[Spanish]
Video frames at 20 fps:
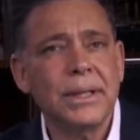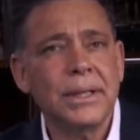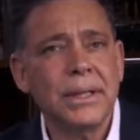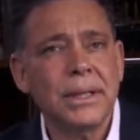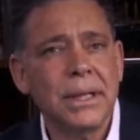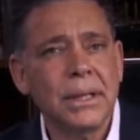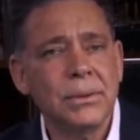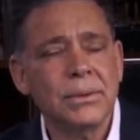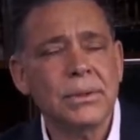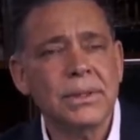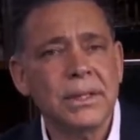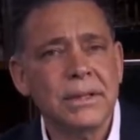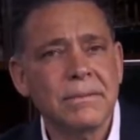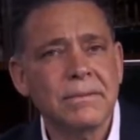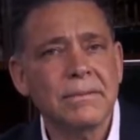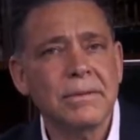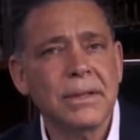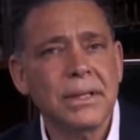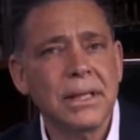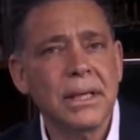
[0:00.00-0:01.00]
de los que
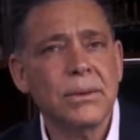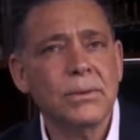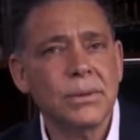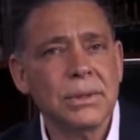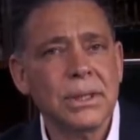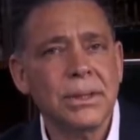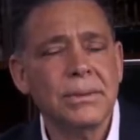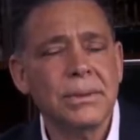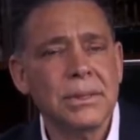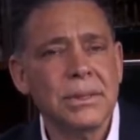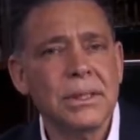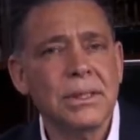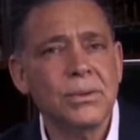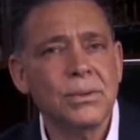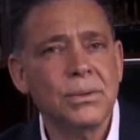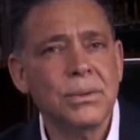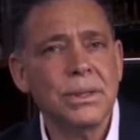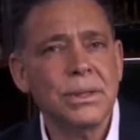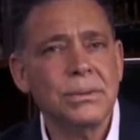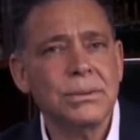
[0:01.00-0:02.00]
fui acusado en
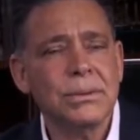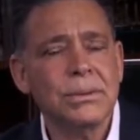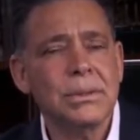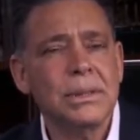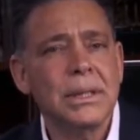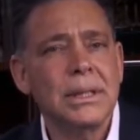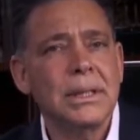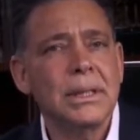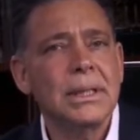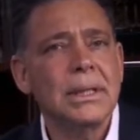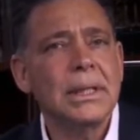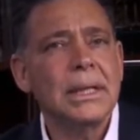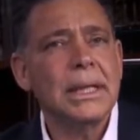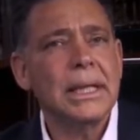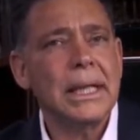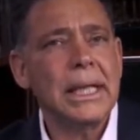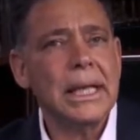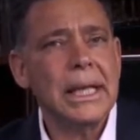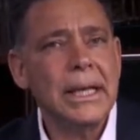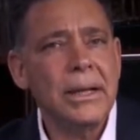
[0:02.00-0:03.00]
Estados Unidos
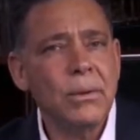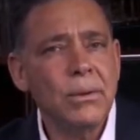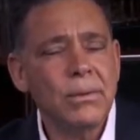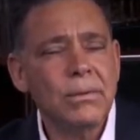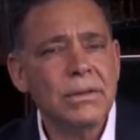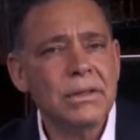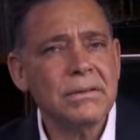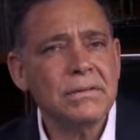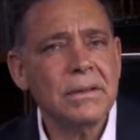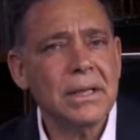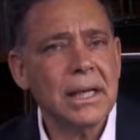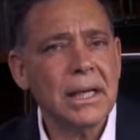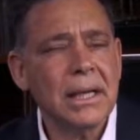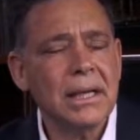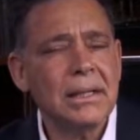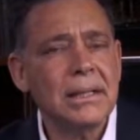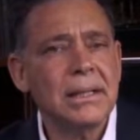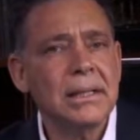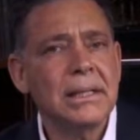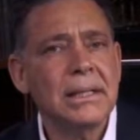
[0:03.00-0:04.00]
y un juez
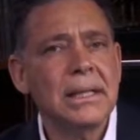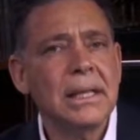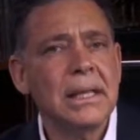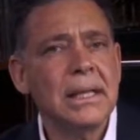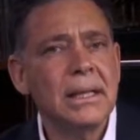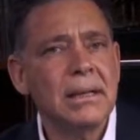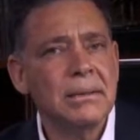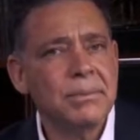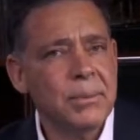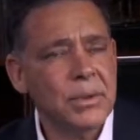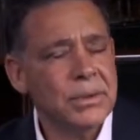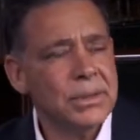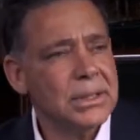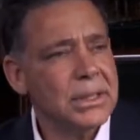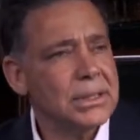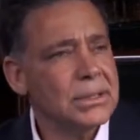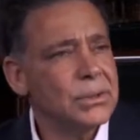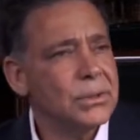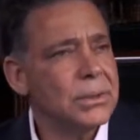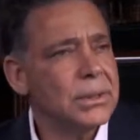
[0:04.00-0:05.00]
federal en el
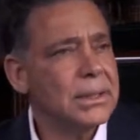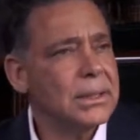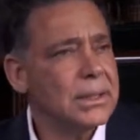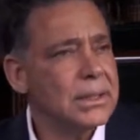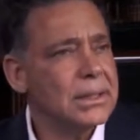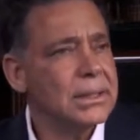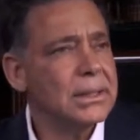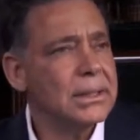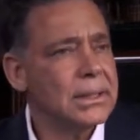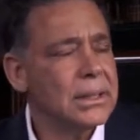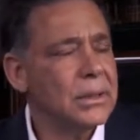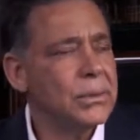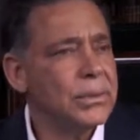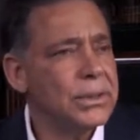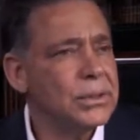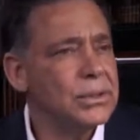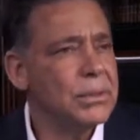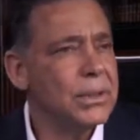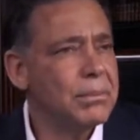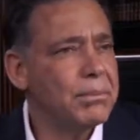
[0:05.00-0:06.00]
proceso del
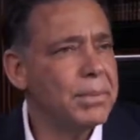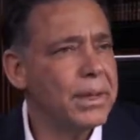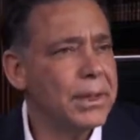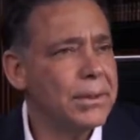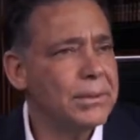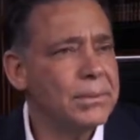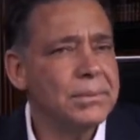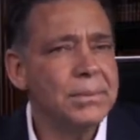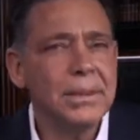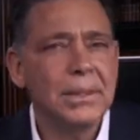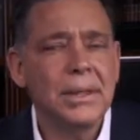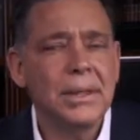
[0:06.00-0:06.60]
juicio de amparo